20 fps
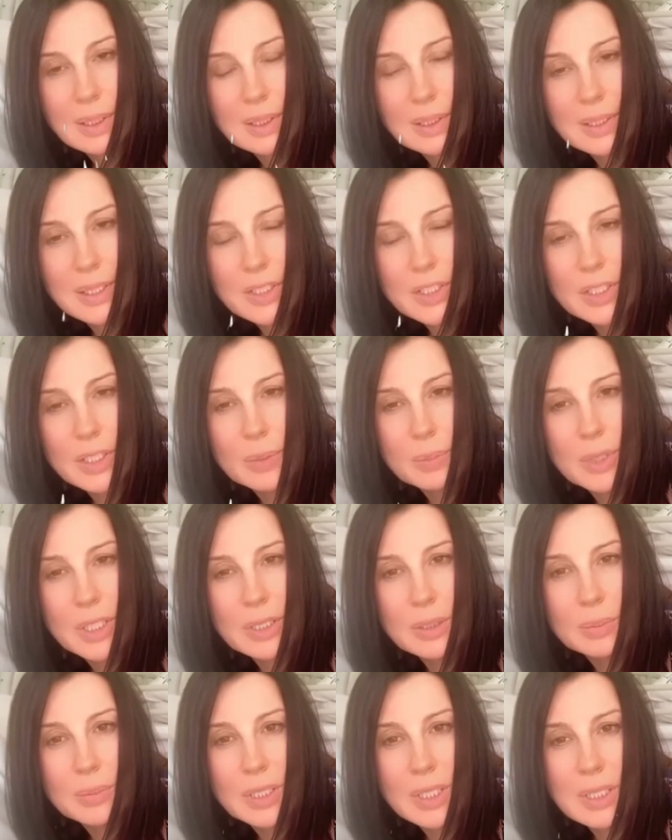Наши ребята
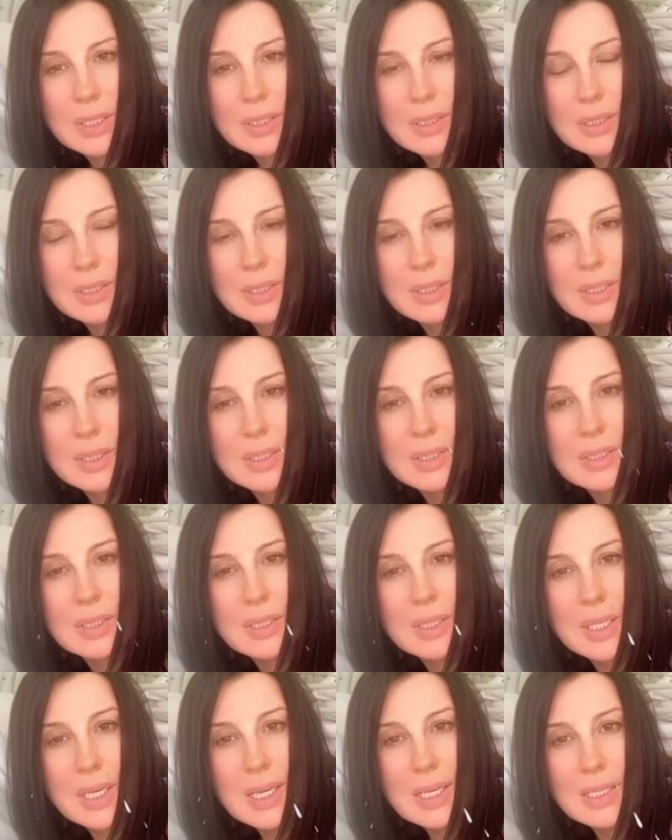молодцы, не
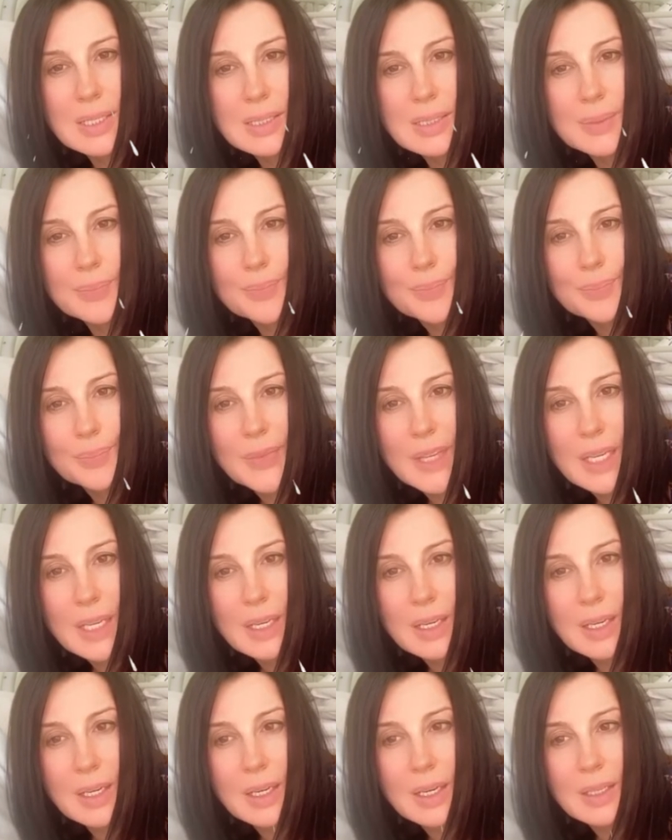растерялись.
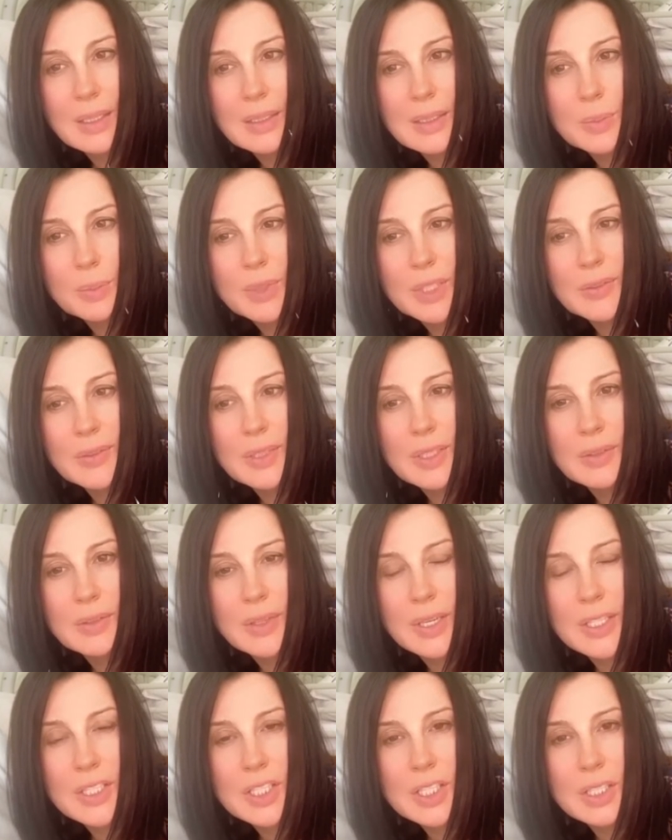Они привели
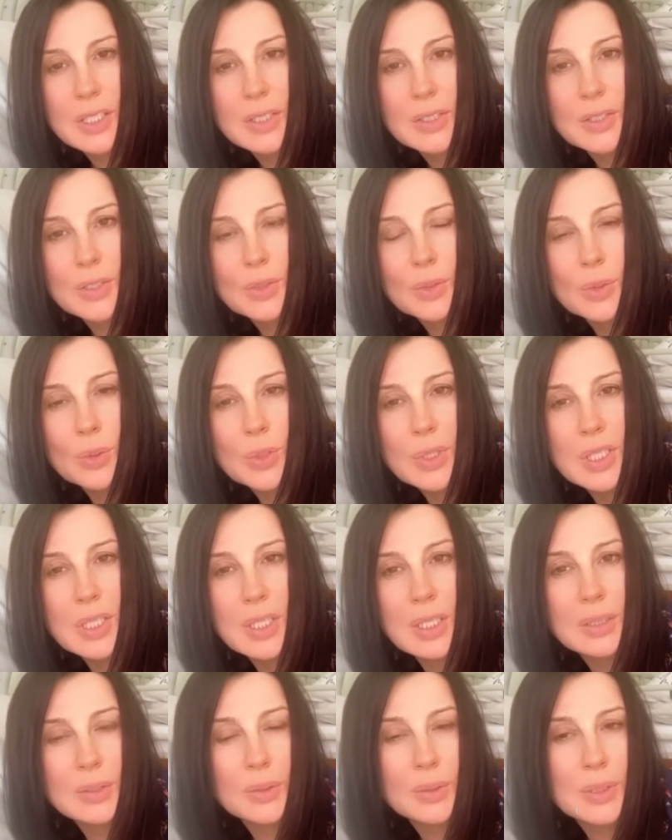врачей из скорой,
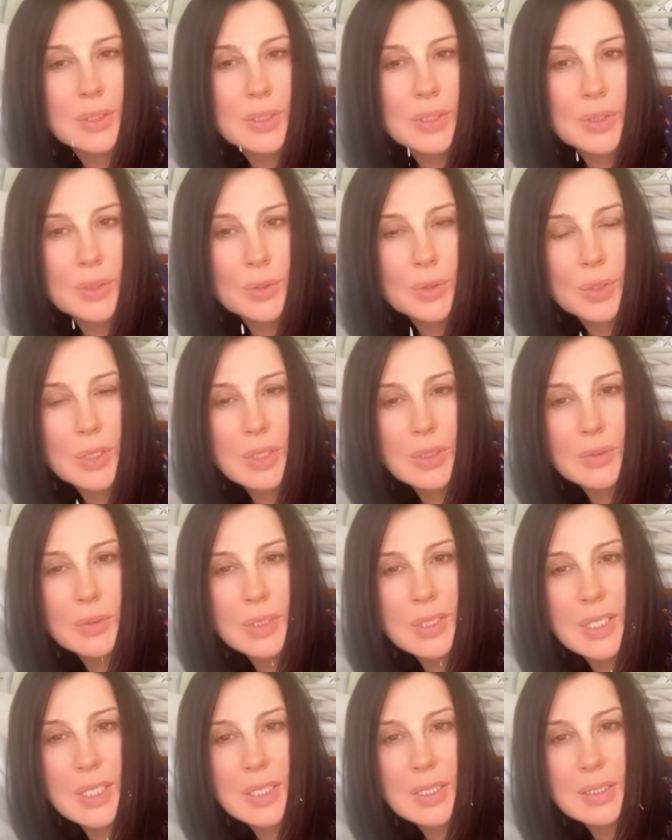которая дежурила
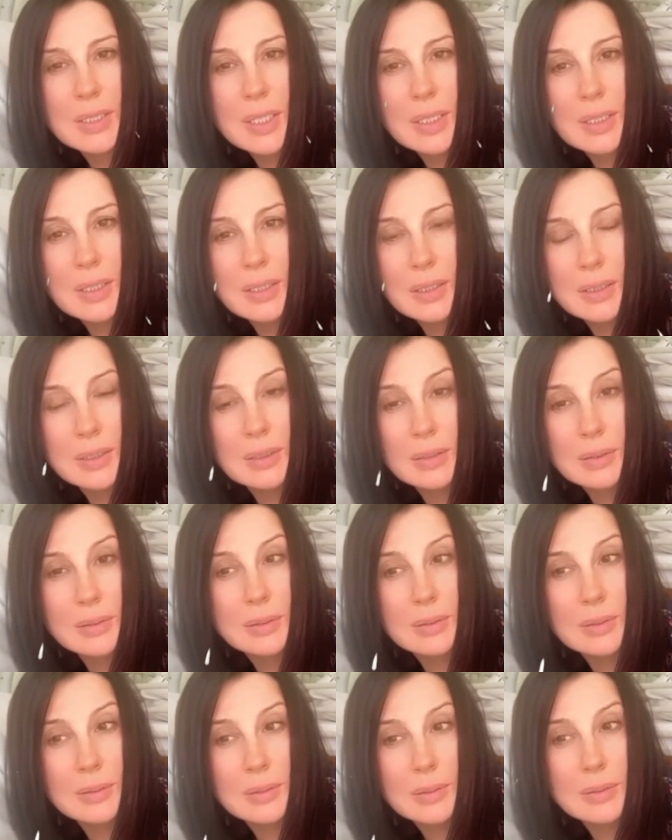возле Останкина
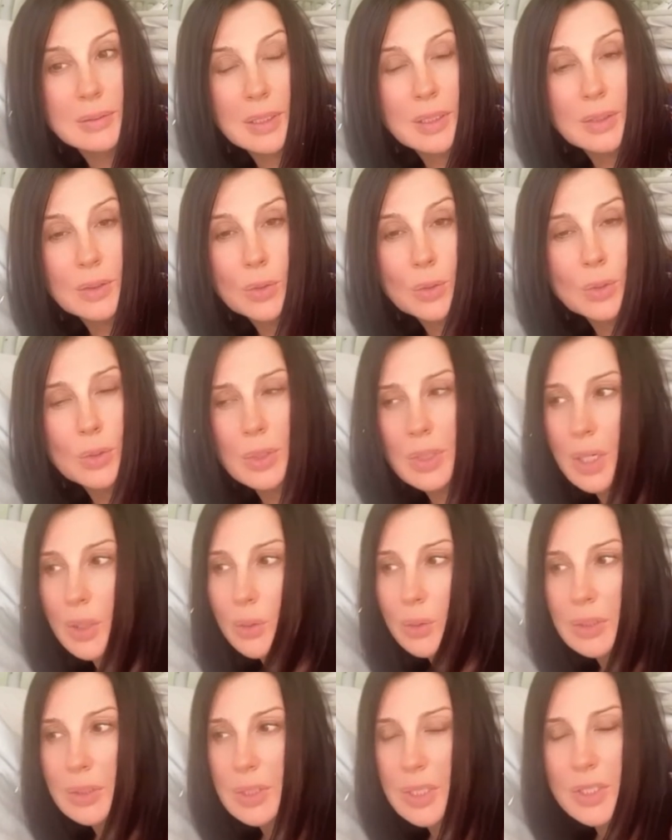для другой
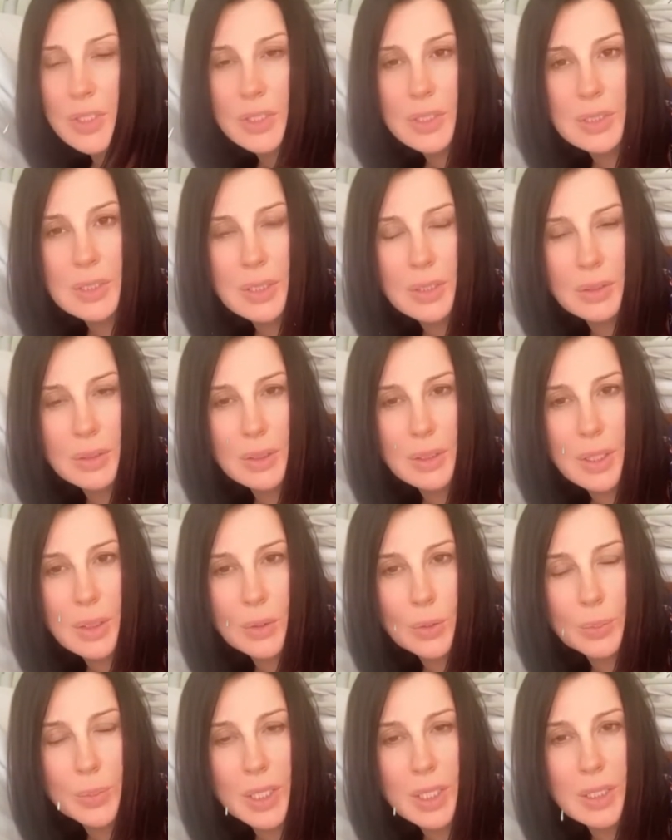какой-то, даже не знаю, для
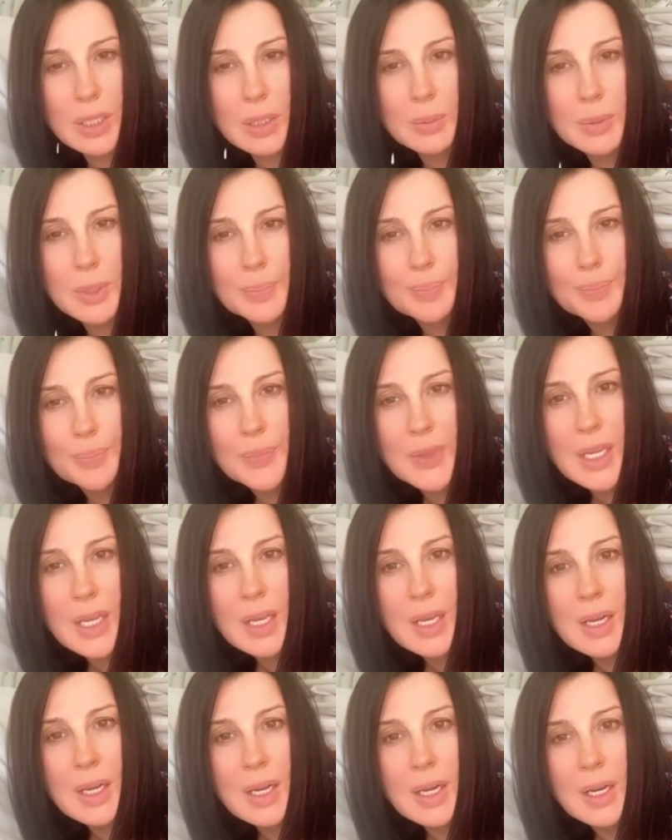какой программы.
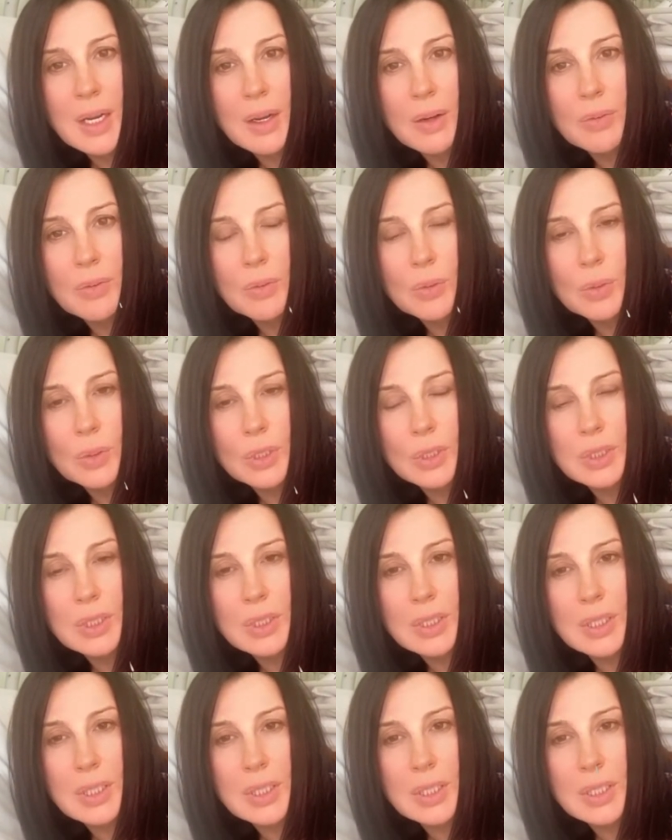Вот.
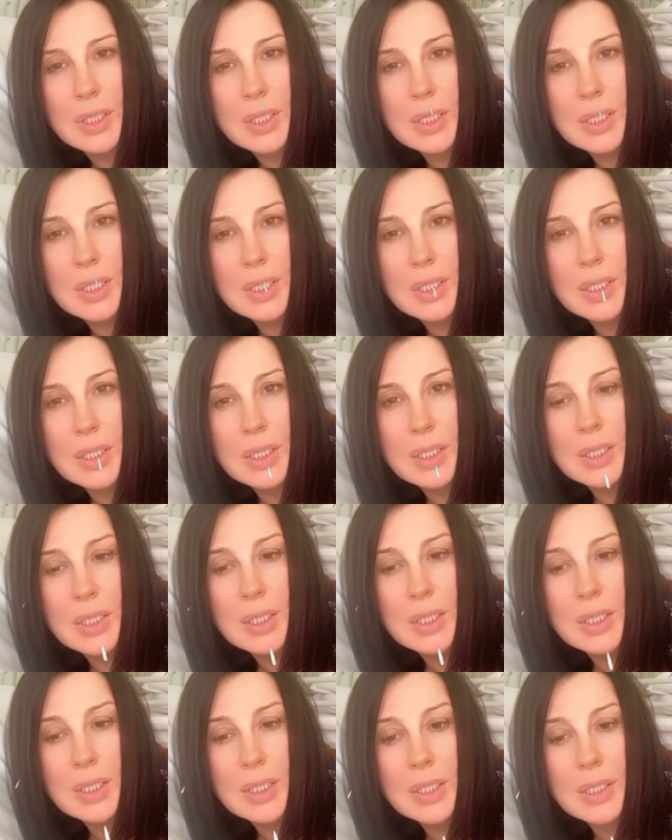
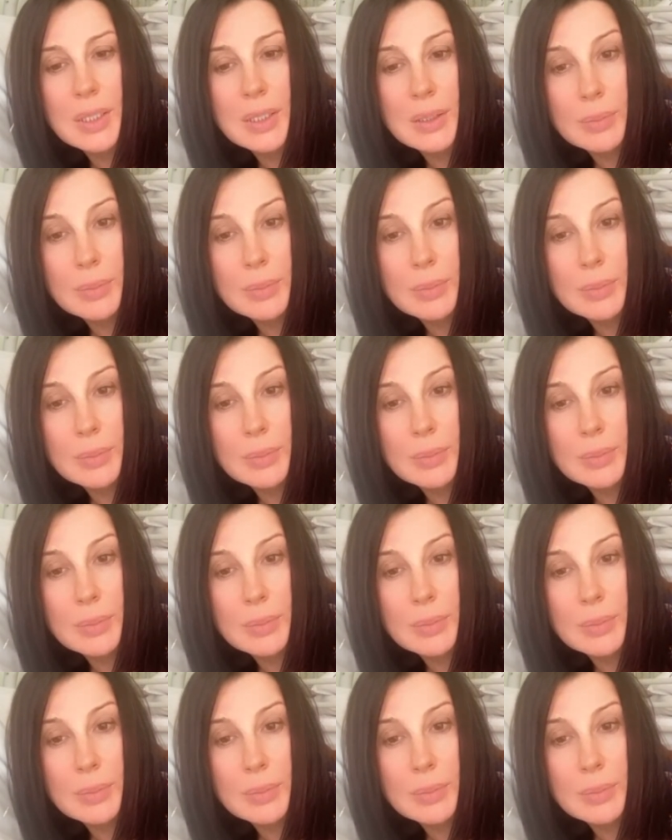И